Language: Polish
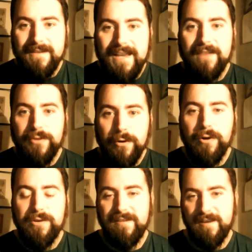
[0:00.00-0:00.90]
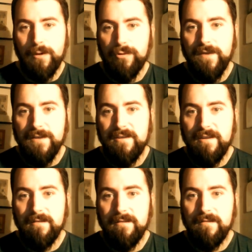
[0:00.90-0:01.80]
Dawid Ogrodnik zagrał
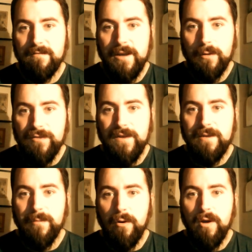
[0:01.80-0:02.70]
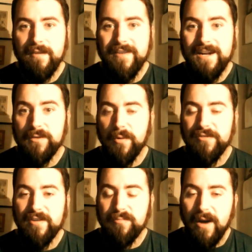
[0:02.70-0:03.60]
świetnie zagrał świetnie, bo zagrać
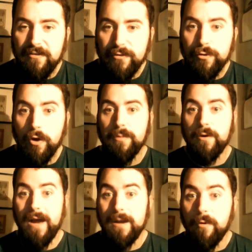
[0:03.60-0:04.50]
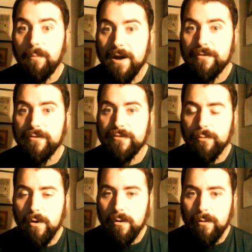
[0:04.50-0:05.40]
postać bardzo dobrą albo bardzo
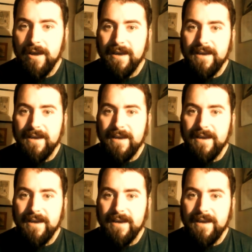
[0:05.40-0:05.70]
złą